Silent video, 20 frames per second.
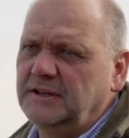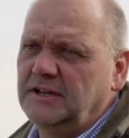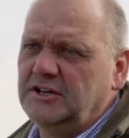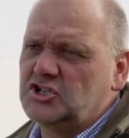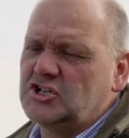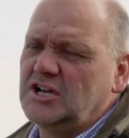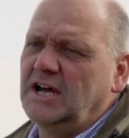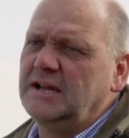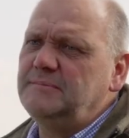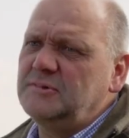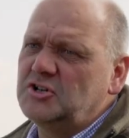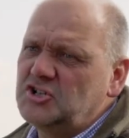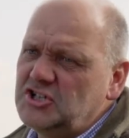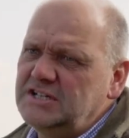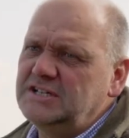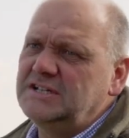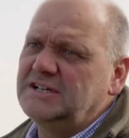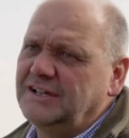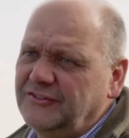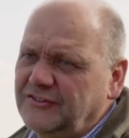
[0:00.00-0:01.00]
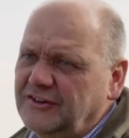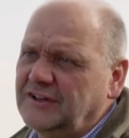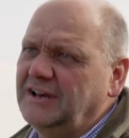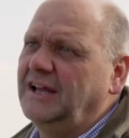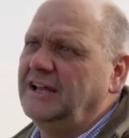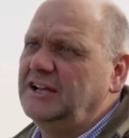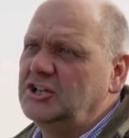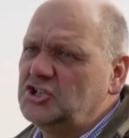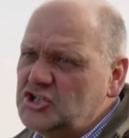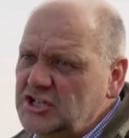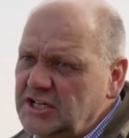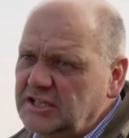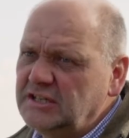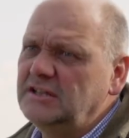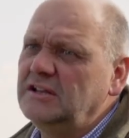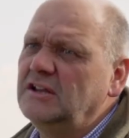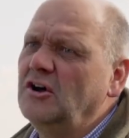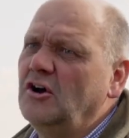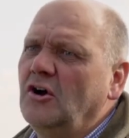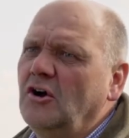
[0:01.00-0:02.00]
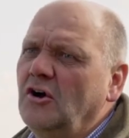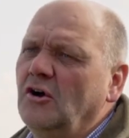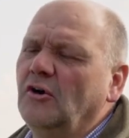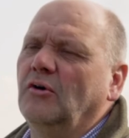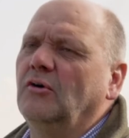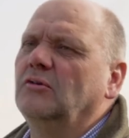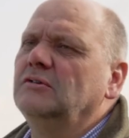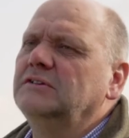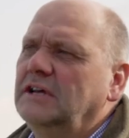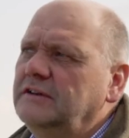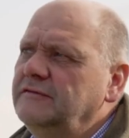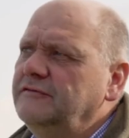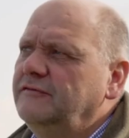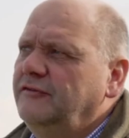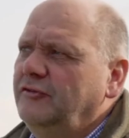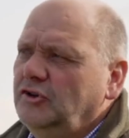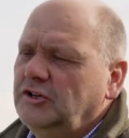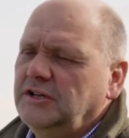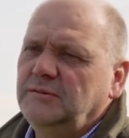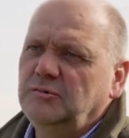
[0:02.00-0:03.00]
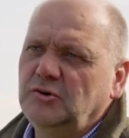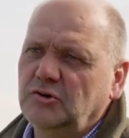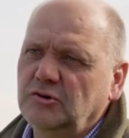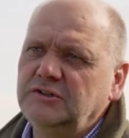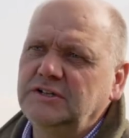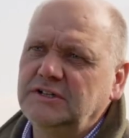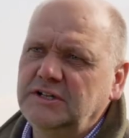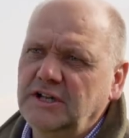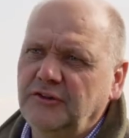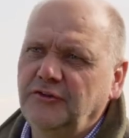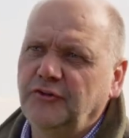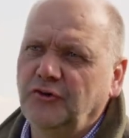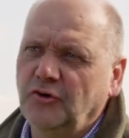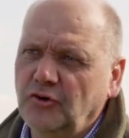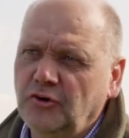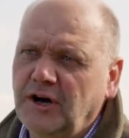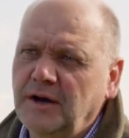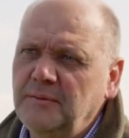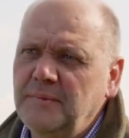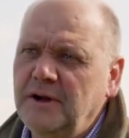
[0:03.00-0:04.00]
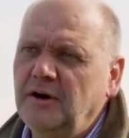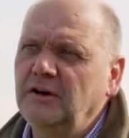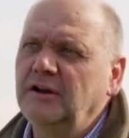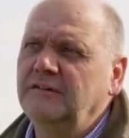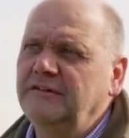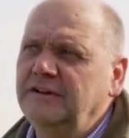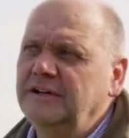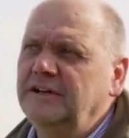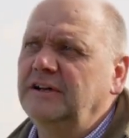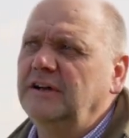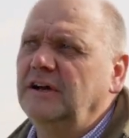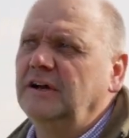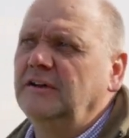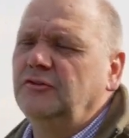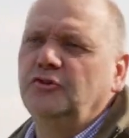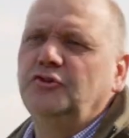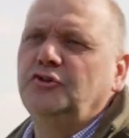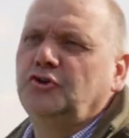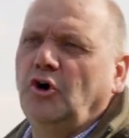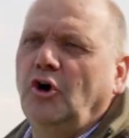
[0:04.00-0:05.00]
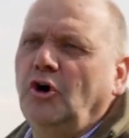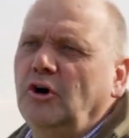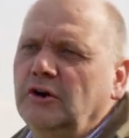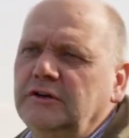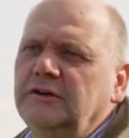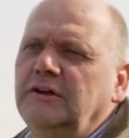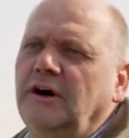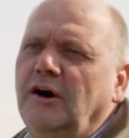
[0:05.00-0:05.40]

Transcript: einer Schneidmaschine ganz klein geschnitten. Und dann wird im Grunde der Zucker mehr oder weniger durch Kochen